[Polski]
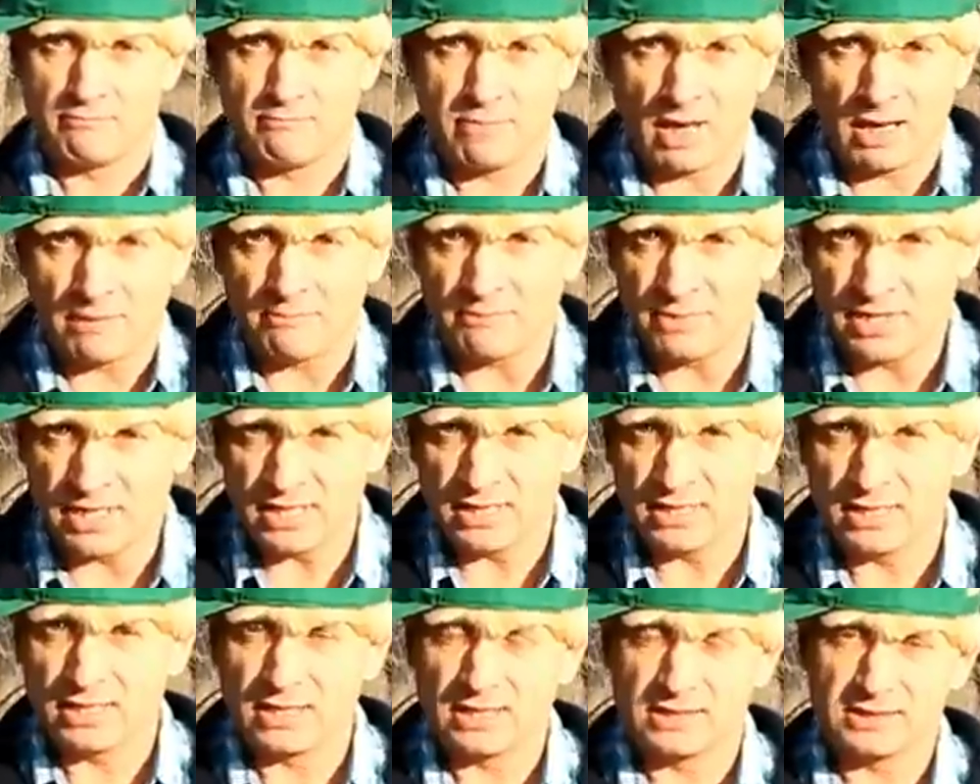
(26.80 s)

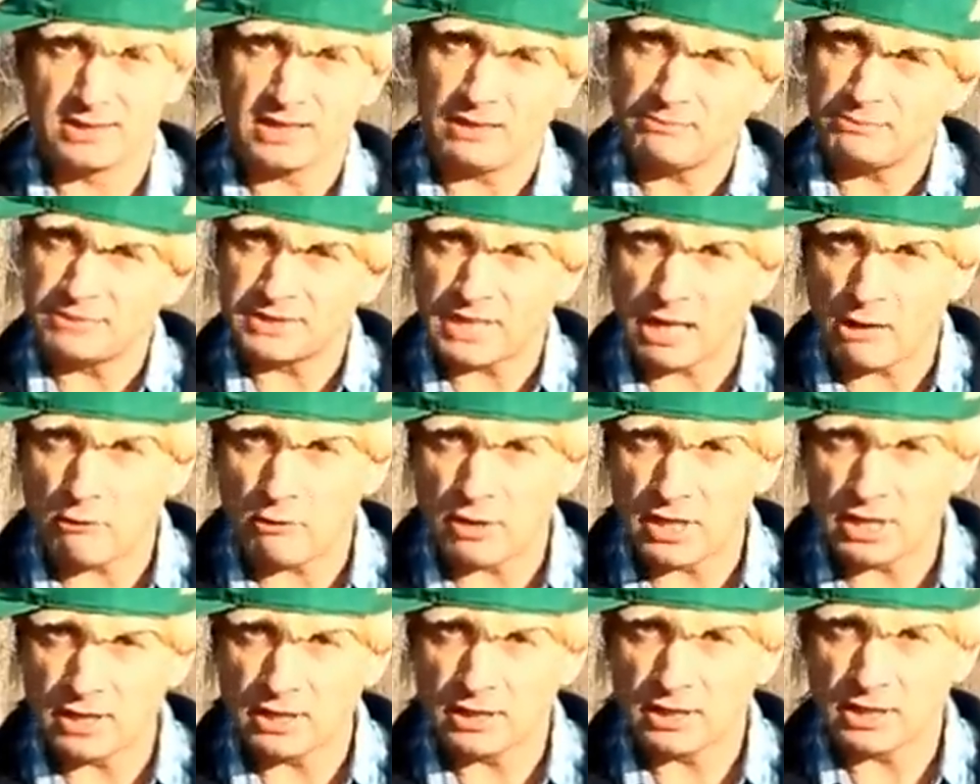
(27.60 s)
baby
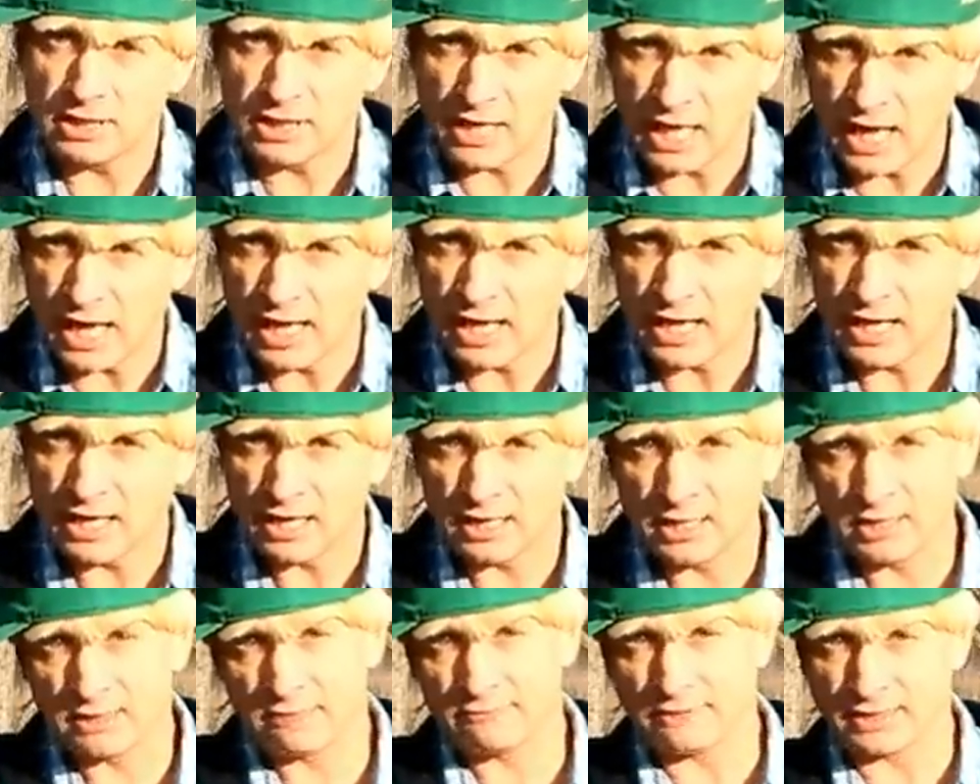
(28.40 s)
zabrały je
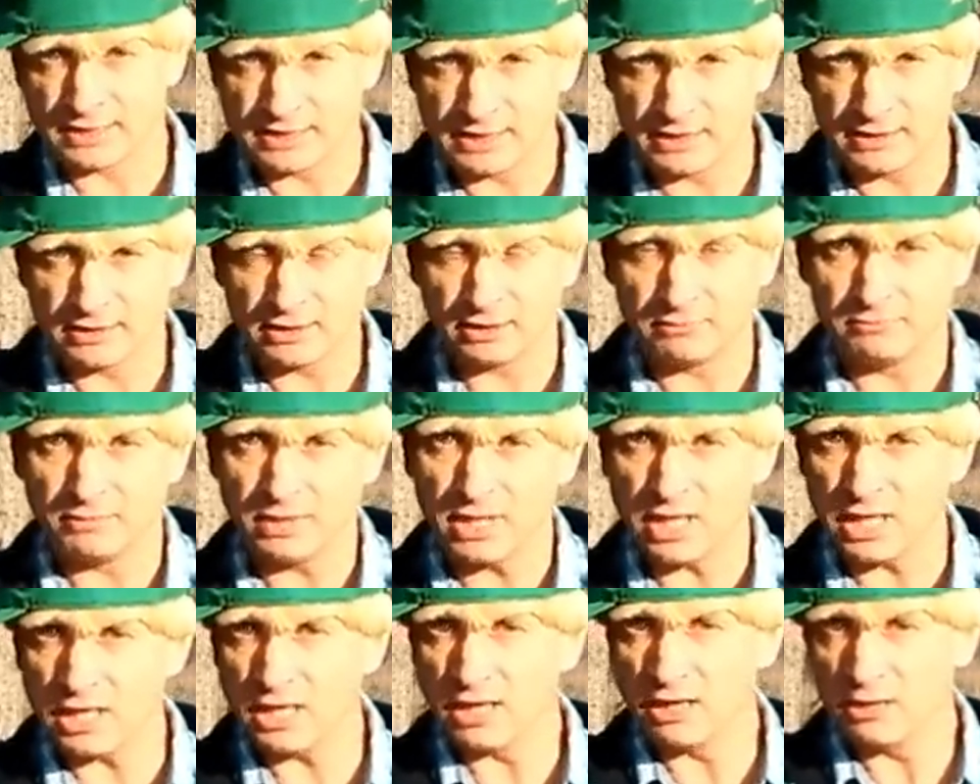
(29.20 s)
facetom
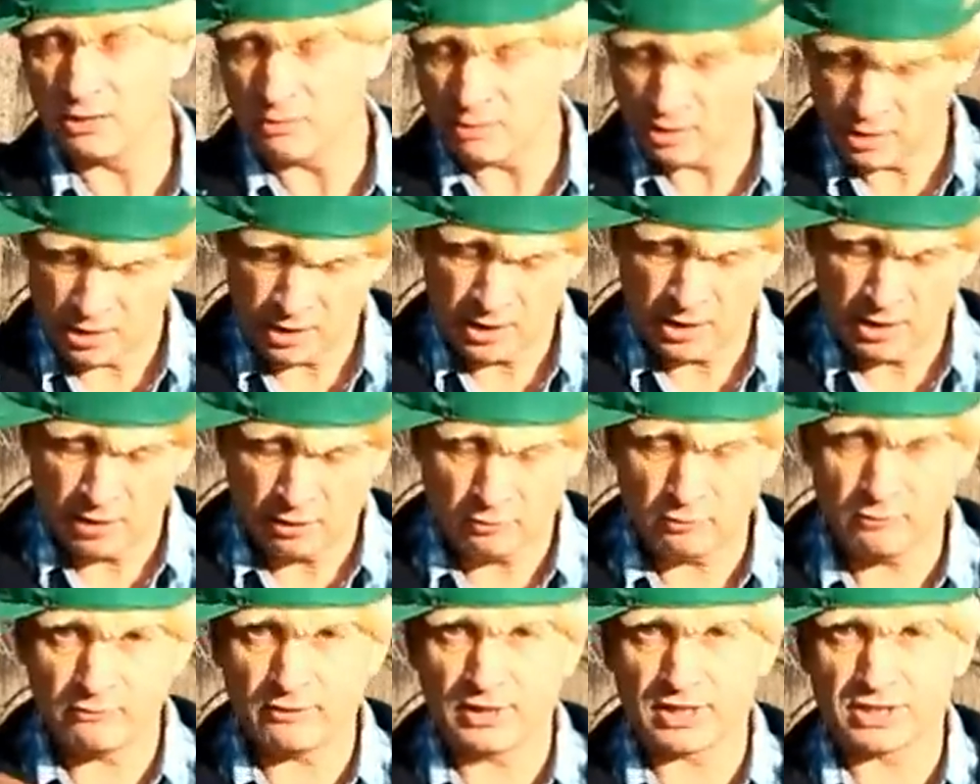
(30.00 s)
i
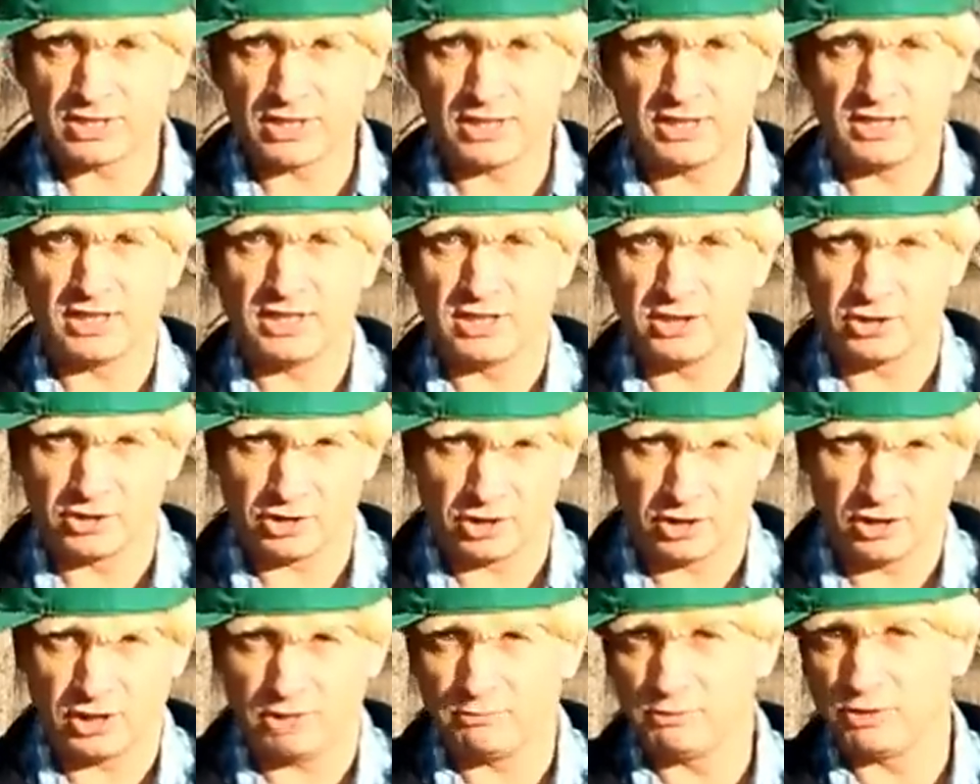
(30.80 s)
uważane jest,
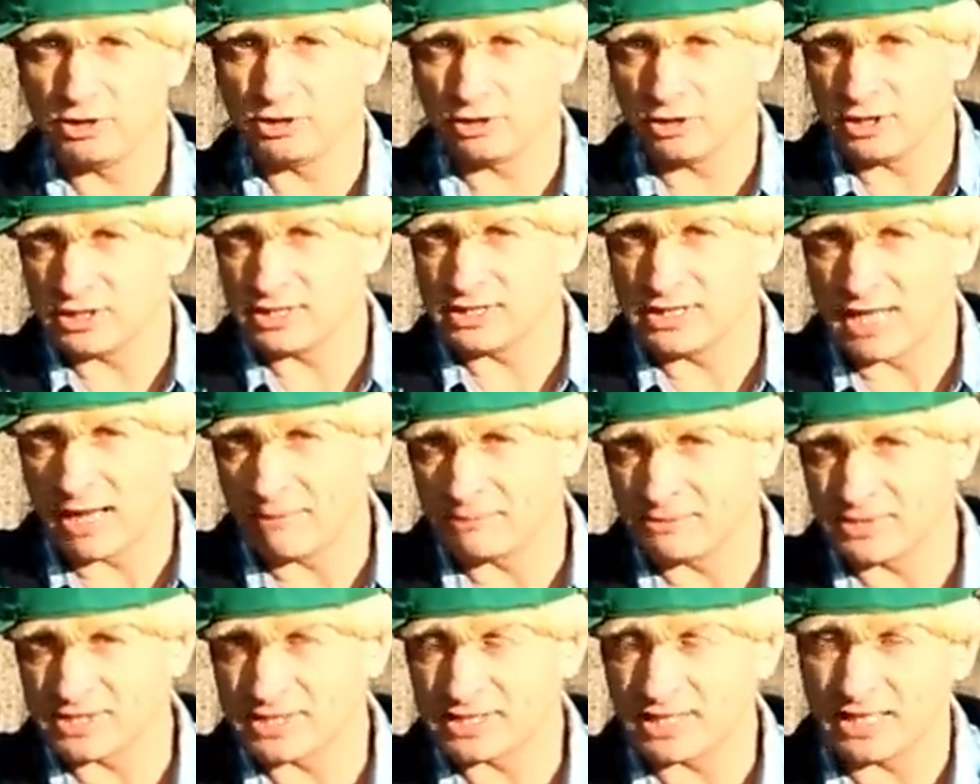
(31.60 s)
że niby to jest
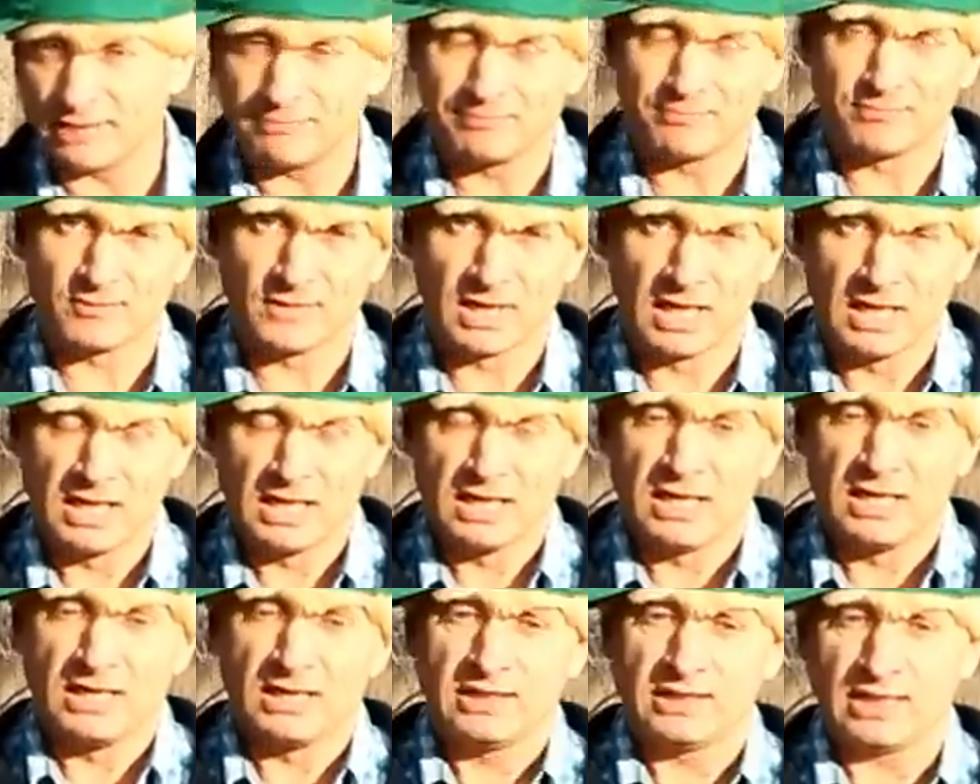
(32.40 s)
damskie.
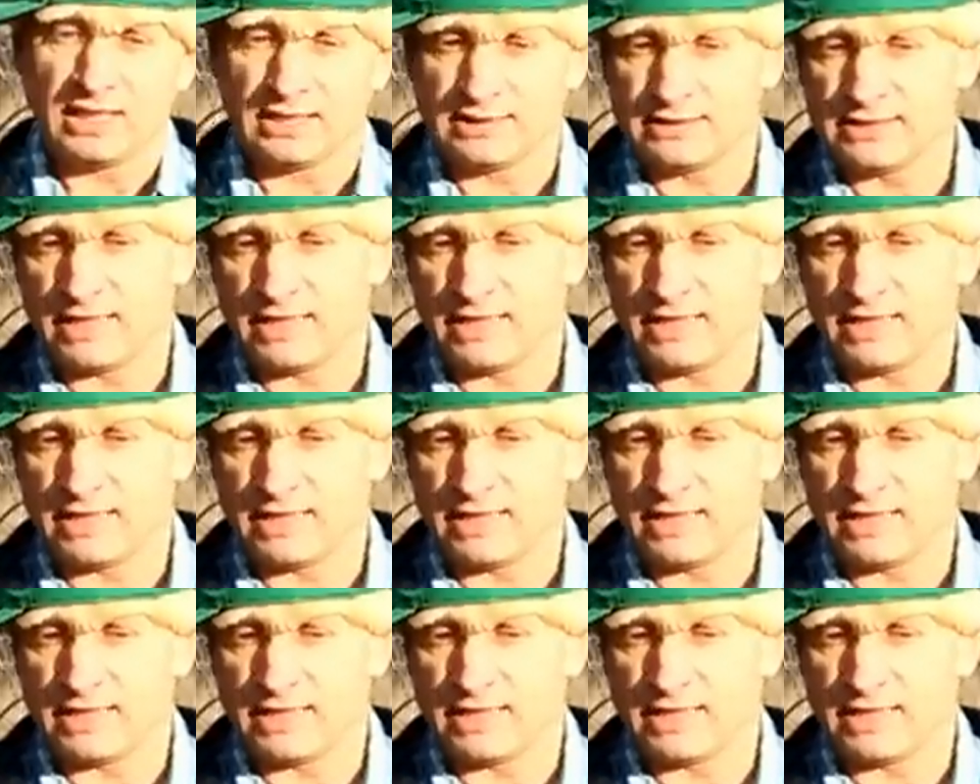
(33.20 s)
Tak